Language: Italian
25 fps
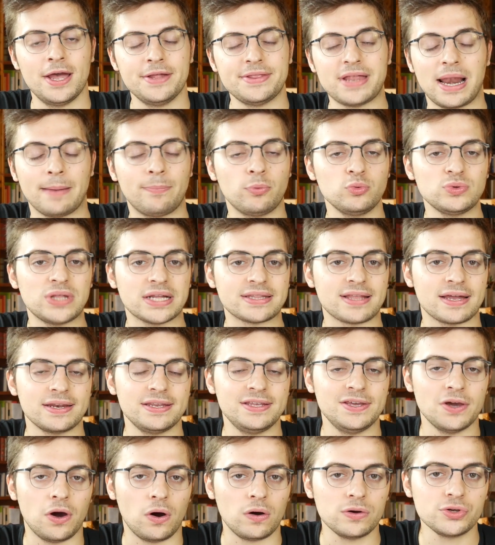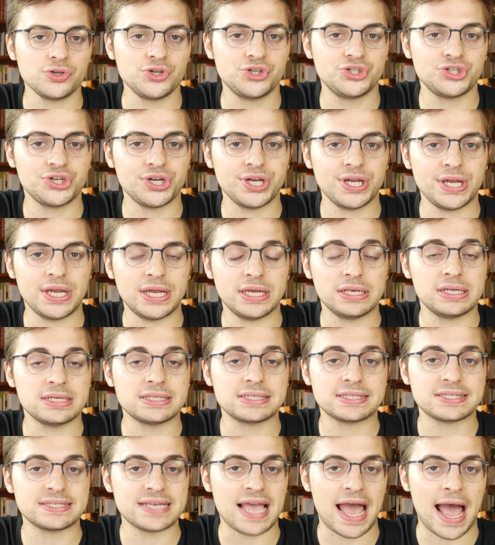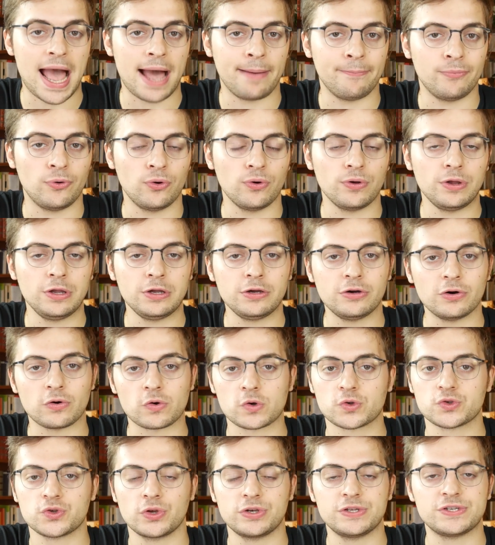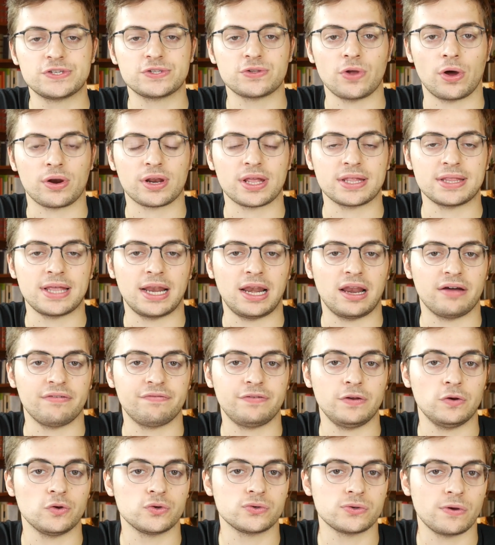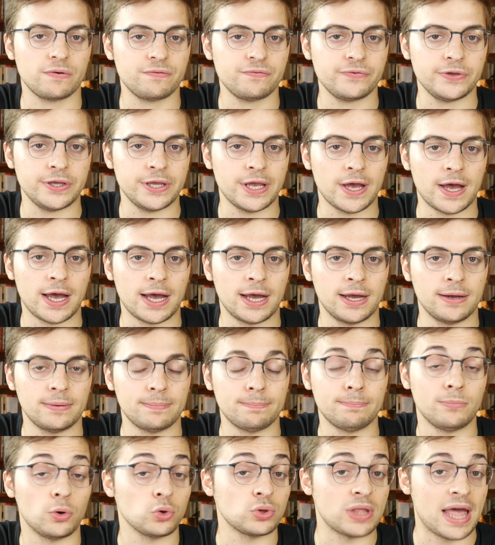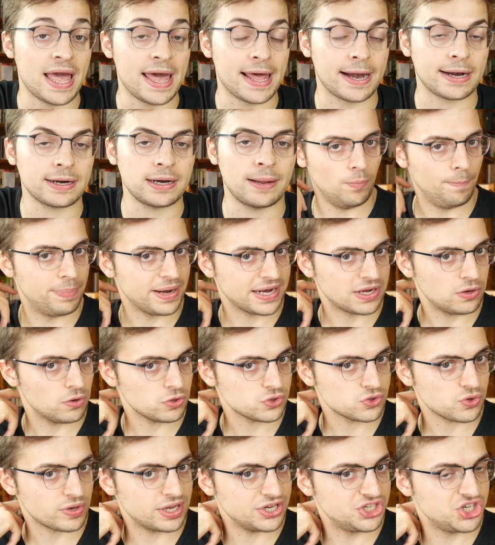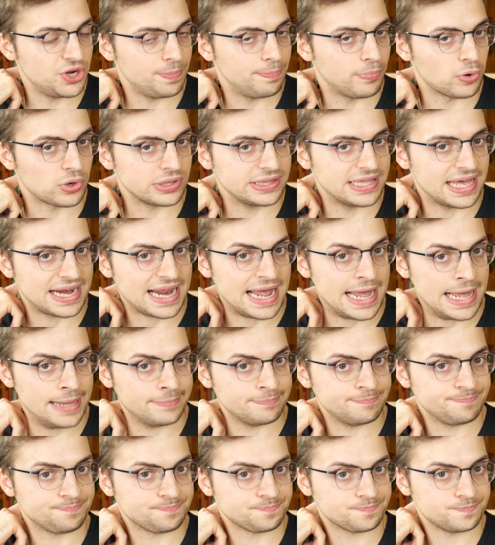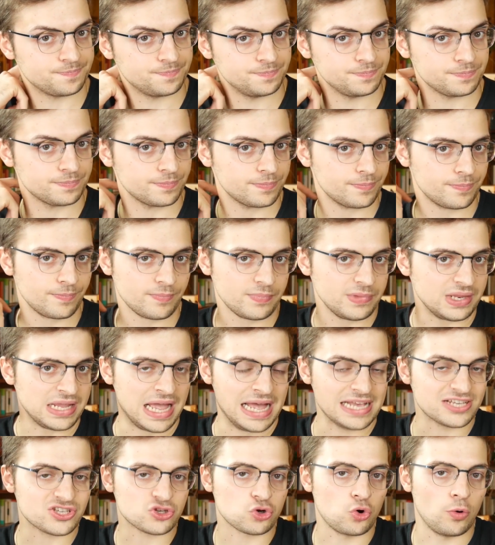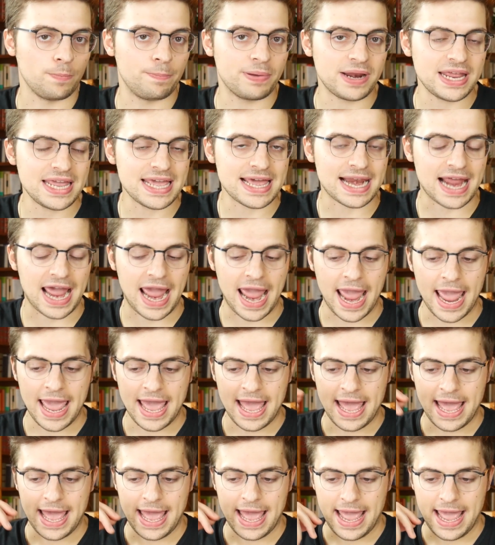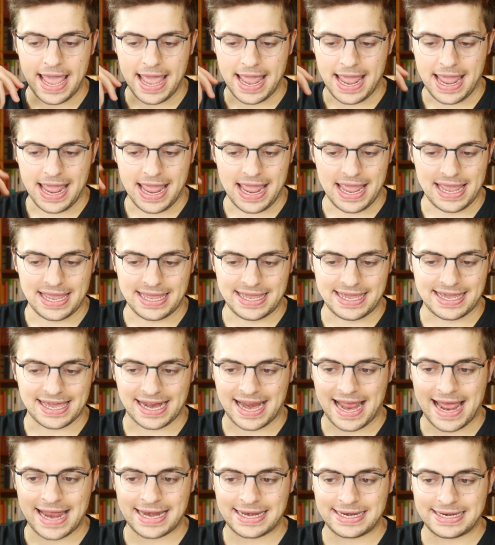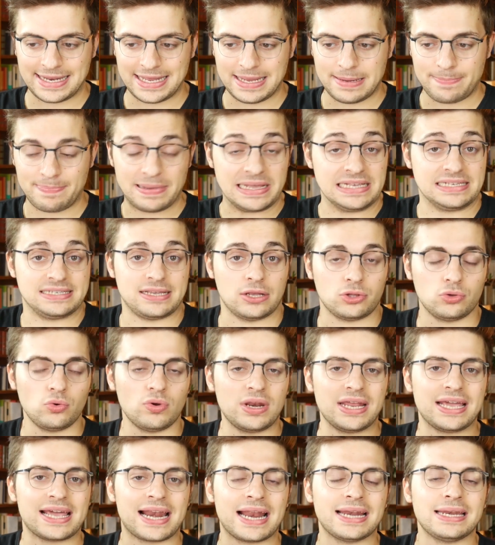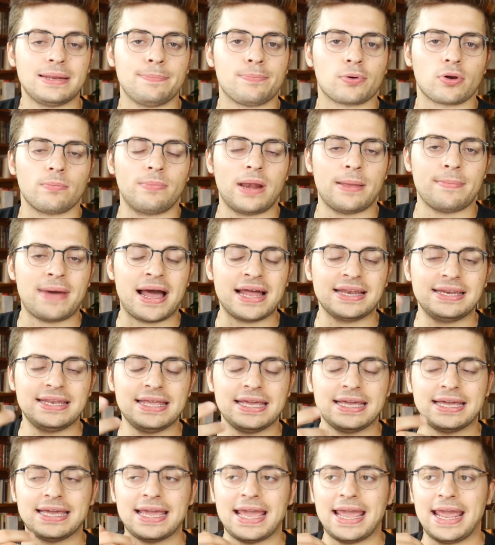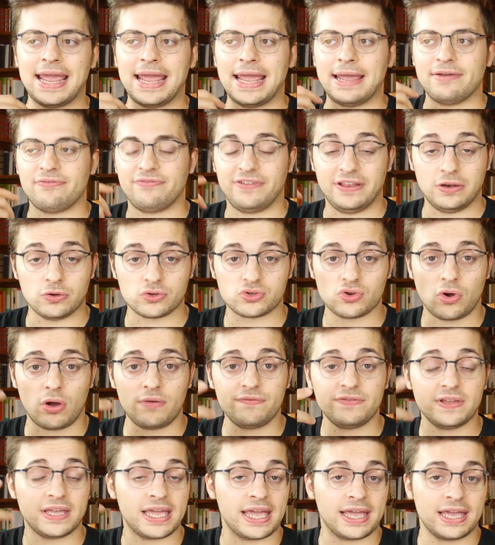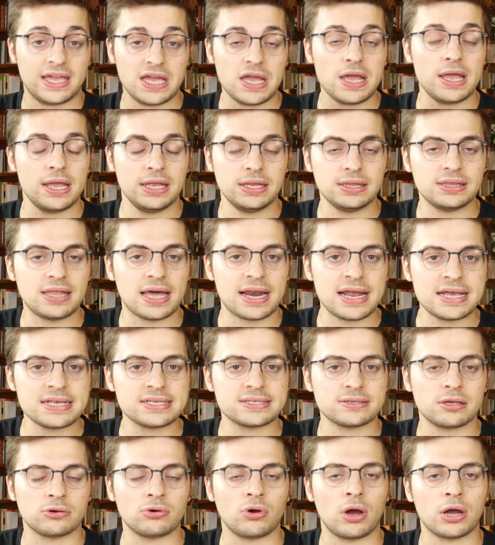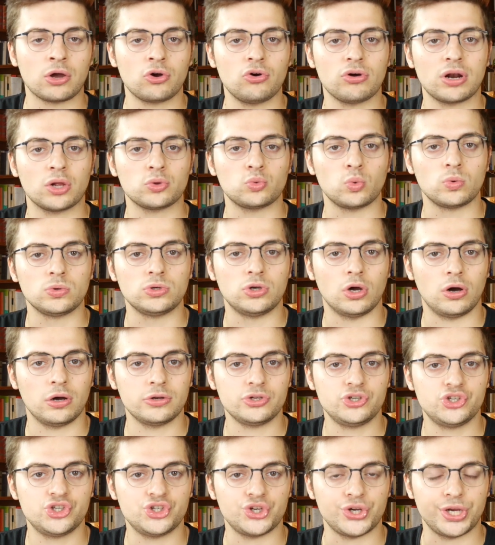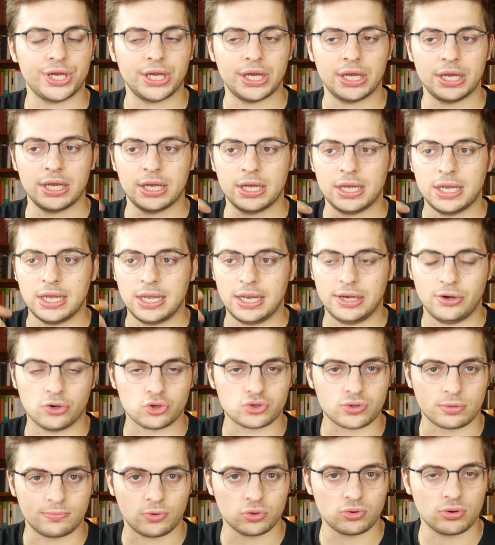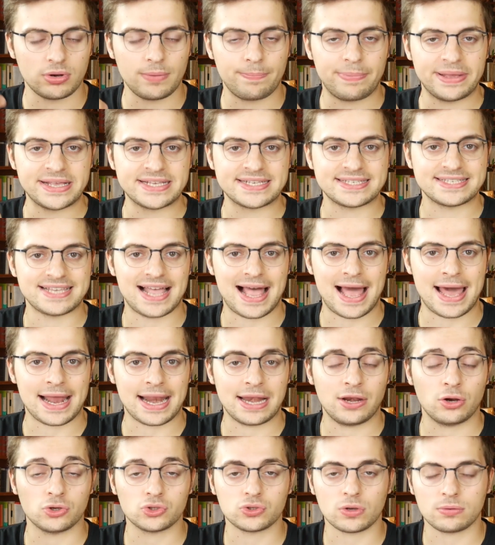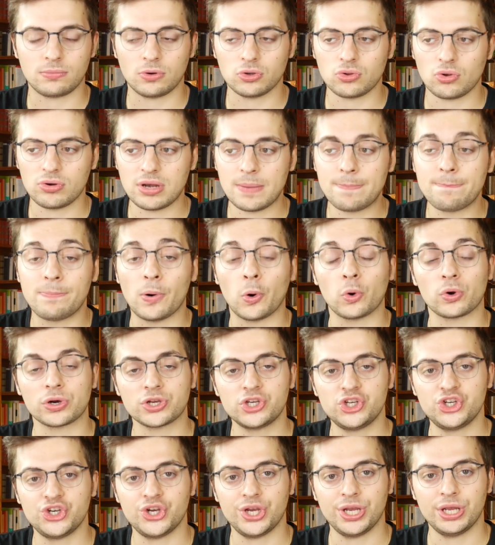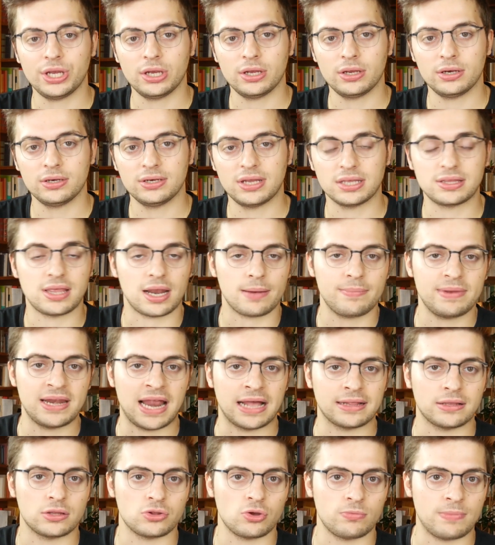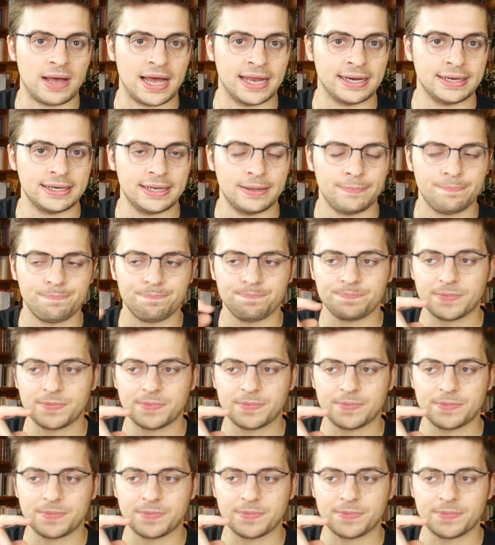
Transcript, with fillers: Nella puntata di oggi iniziamo il corso di storia della filosofia moderna, un percorso che ci porterà a scoprire eh, i grandi pensatori, i grandi problematiche filosofiche che interessano ancora tutt'oggi il nostro modo di pensare, il nostro modo di porci determinate domande.